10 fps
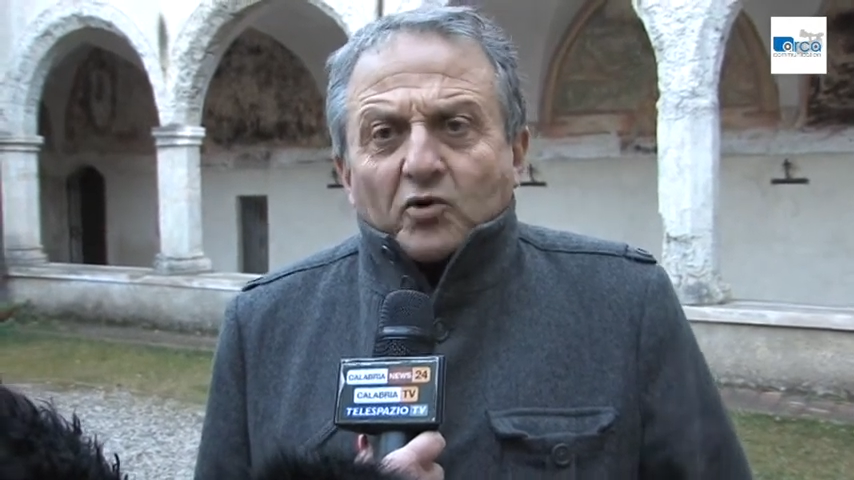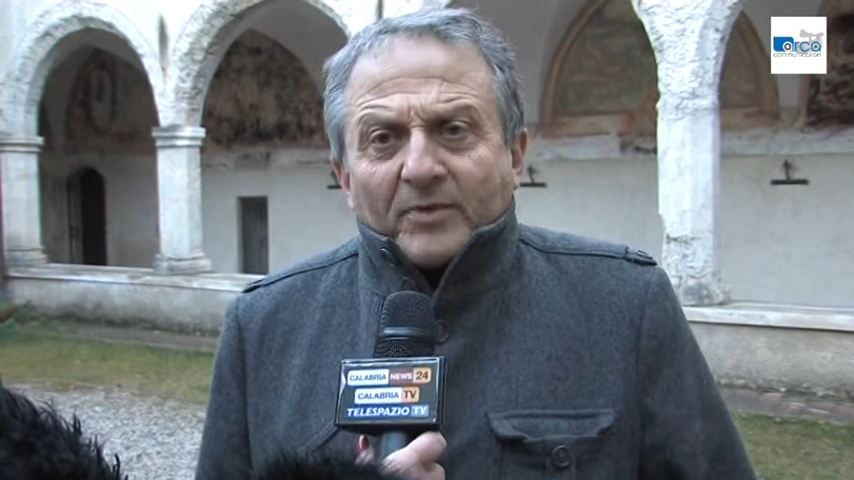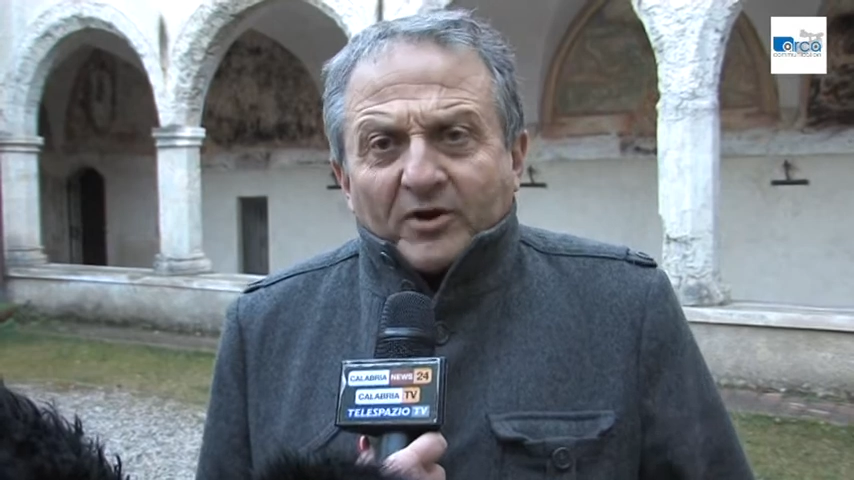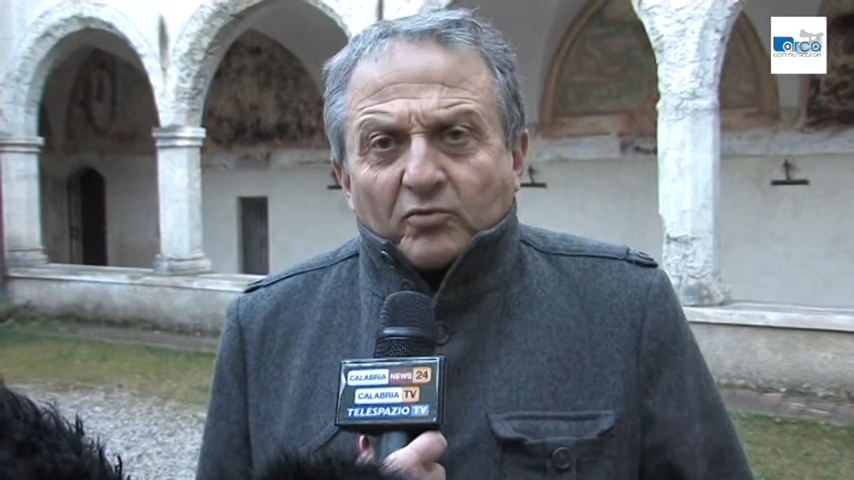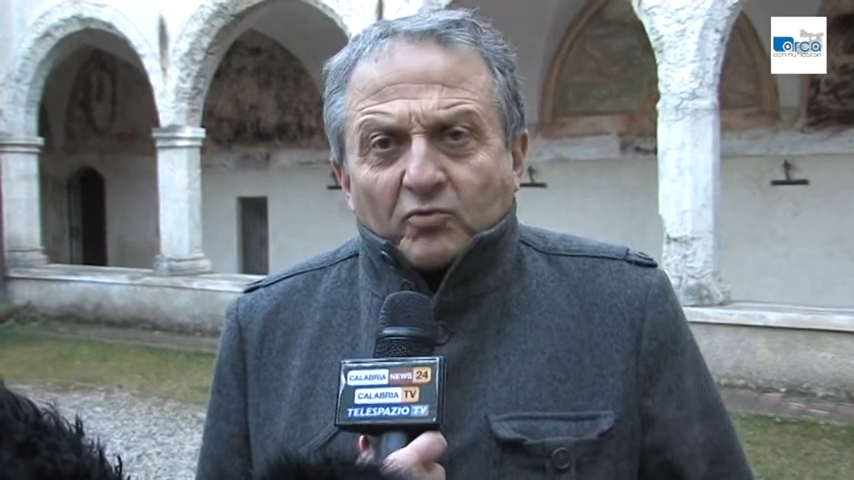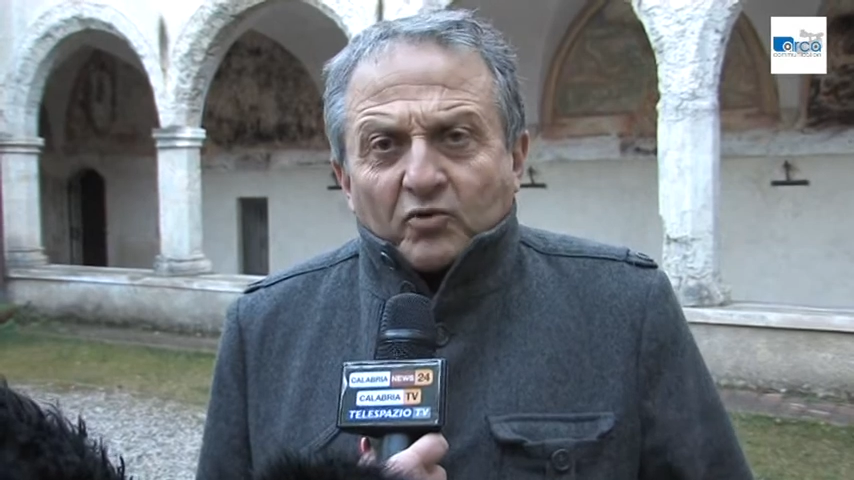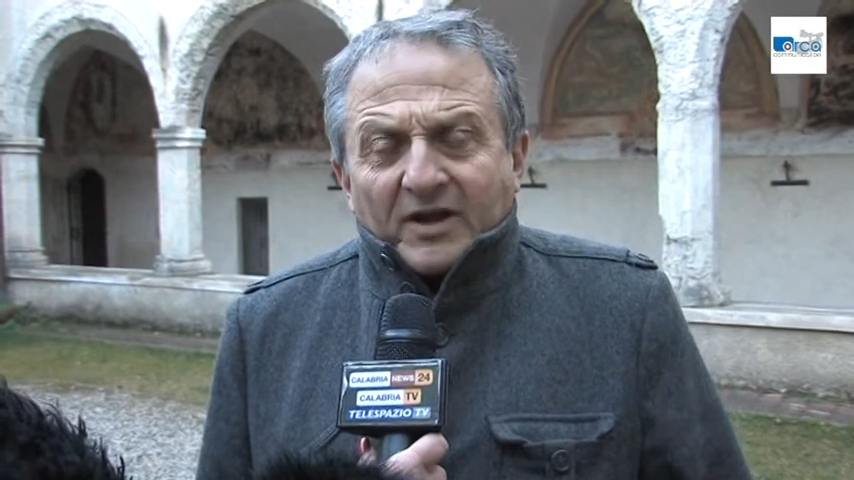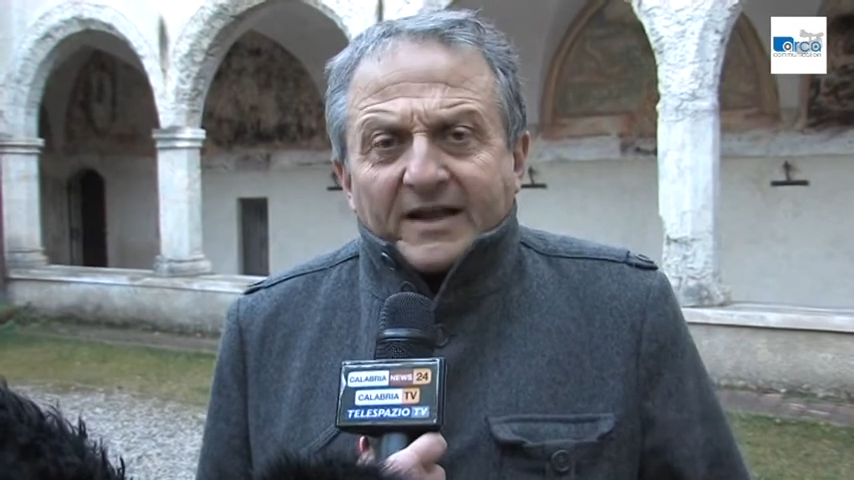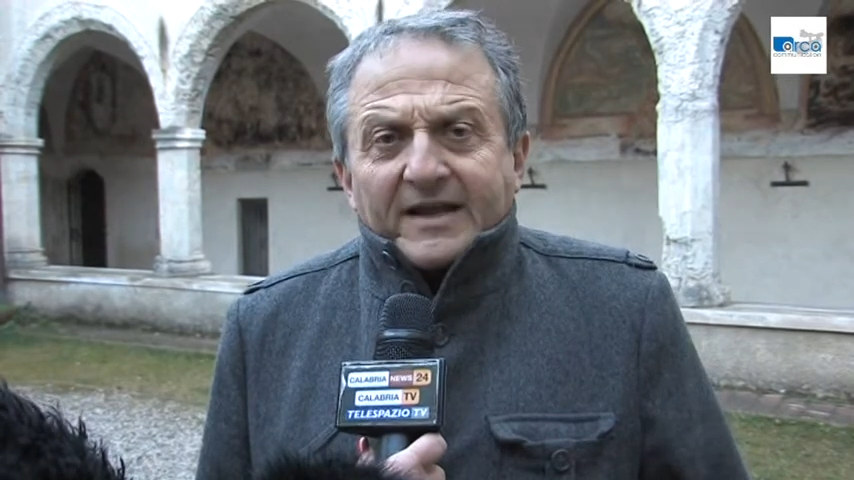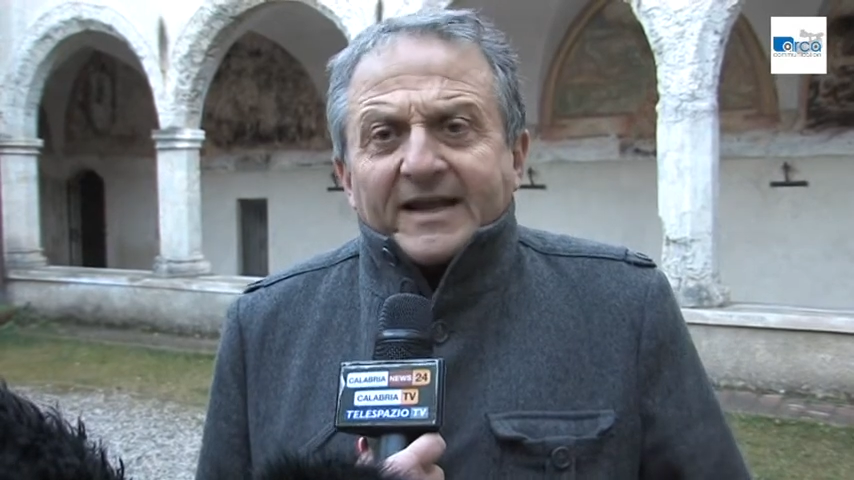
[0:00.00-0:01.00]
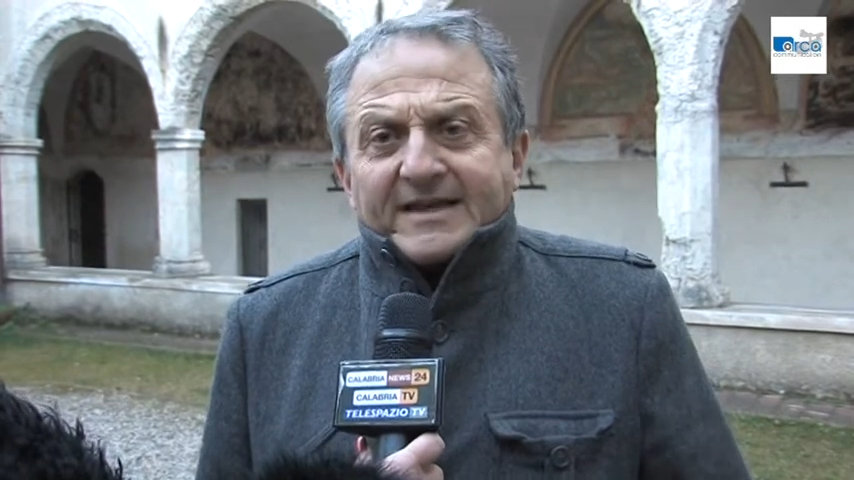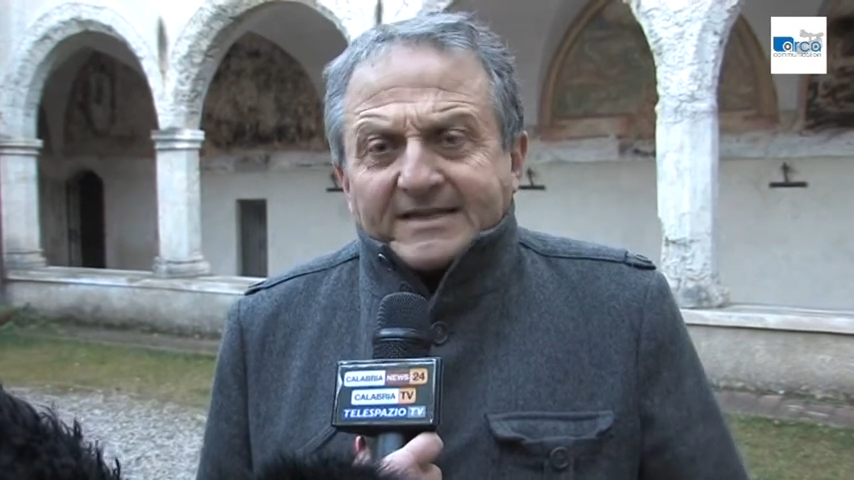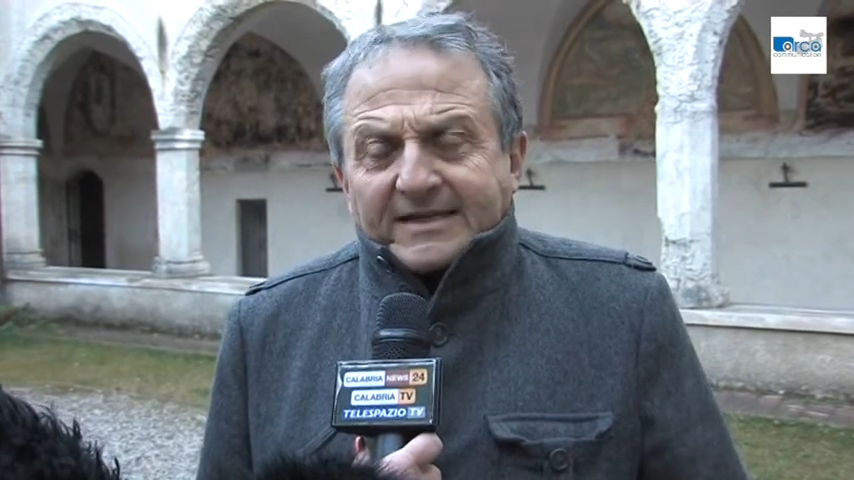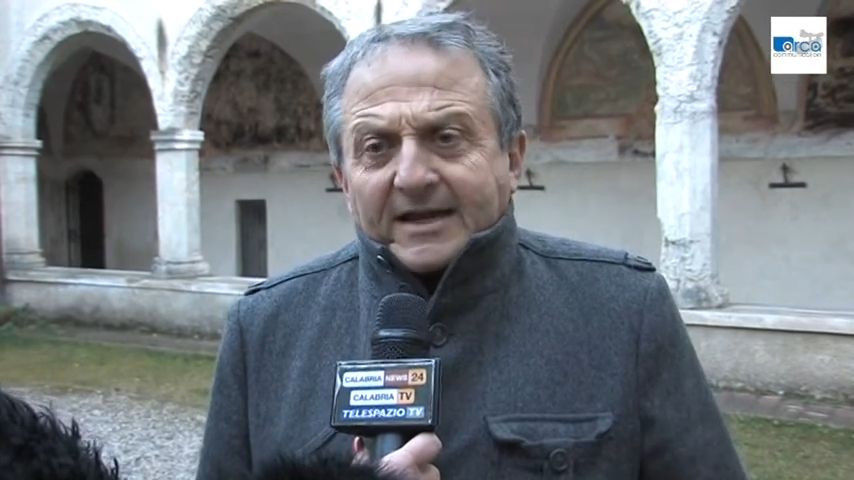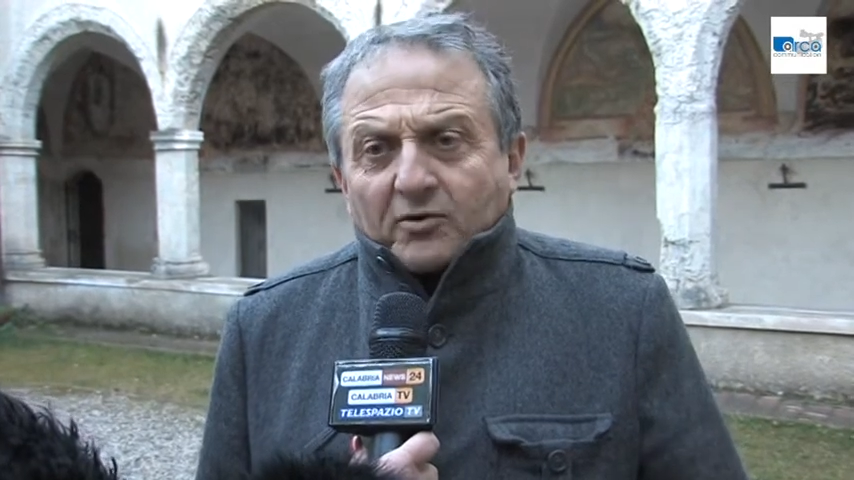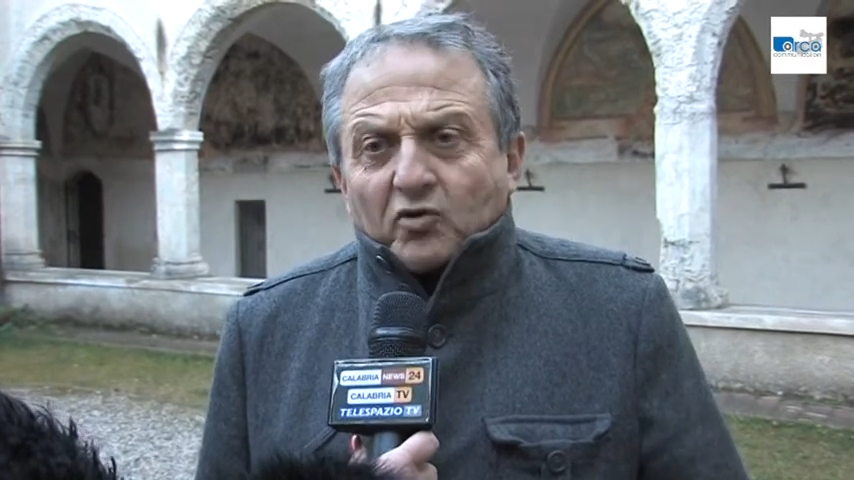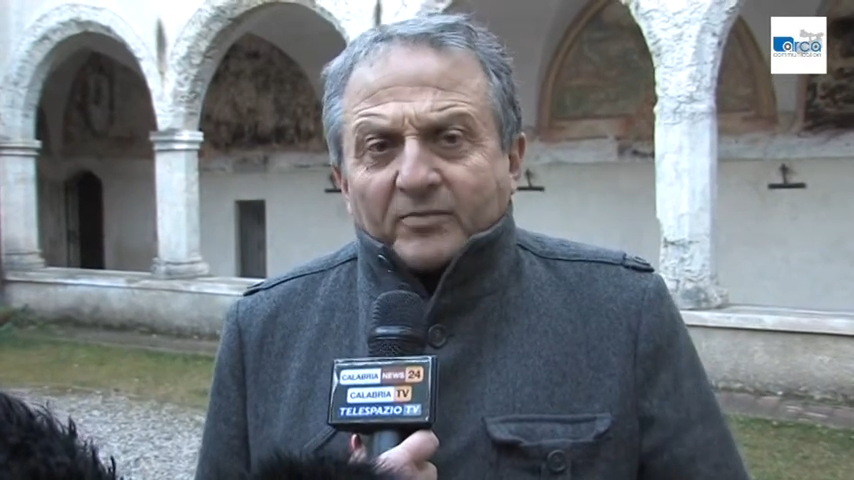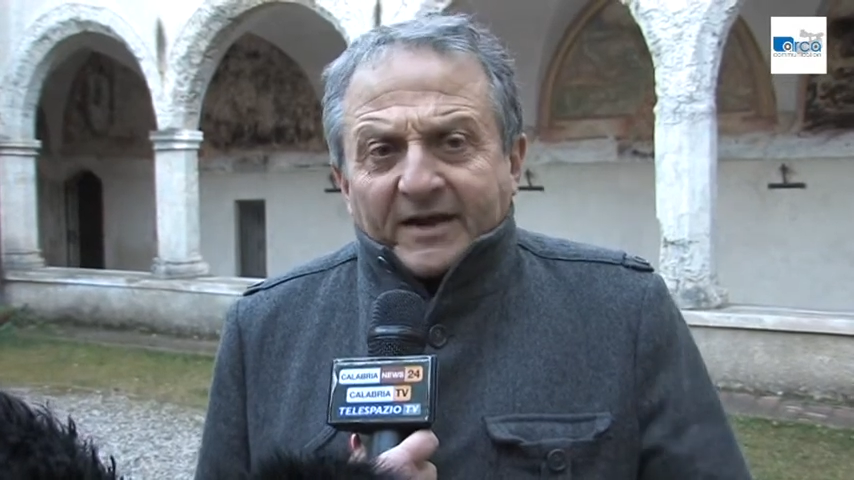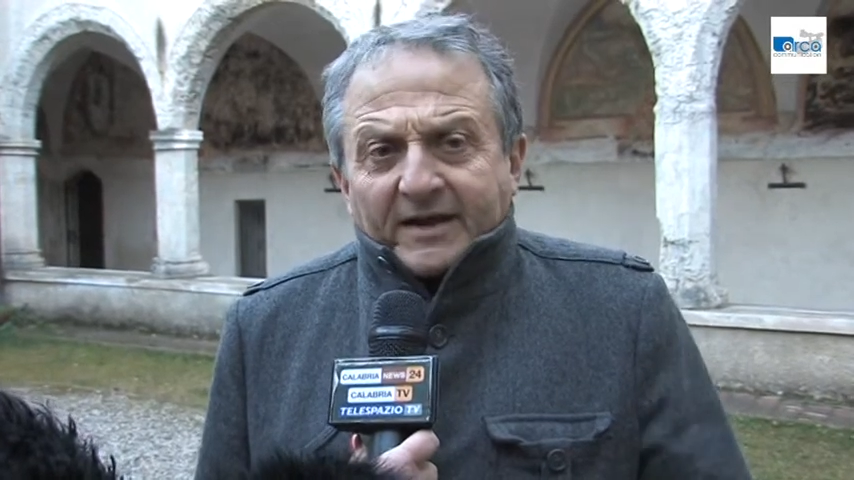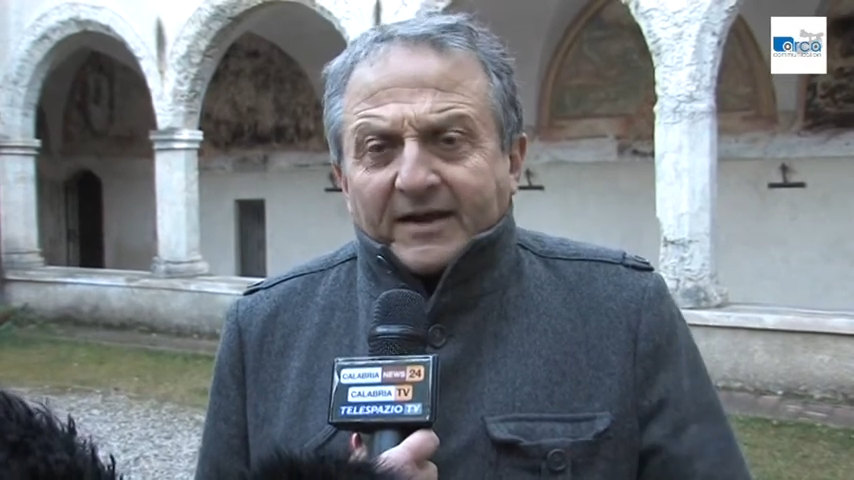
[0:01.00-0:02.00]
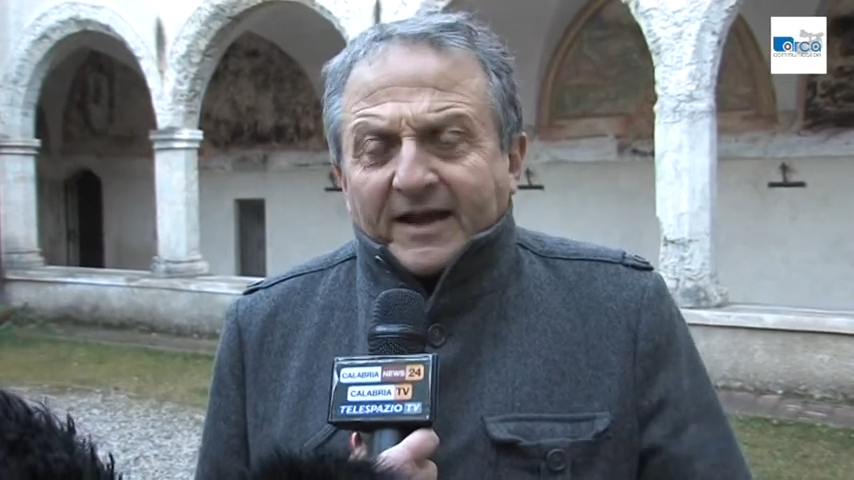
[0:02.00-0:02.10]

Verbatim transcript: come comune e sia, come,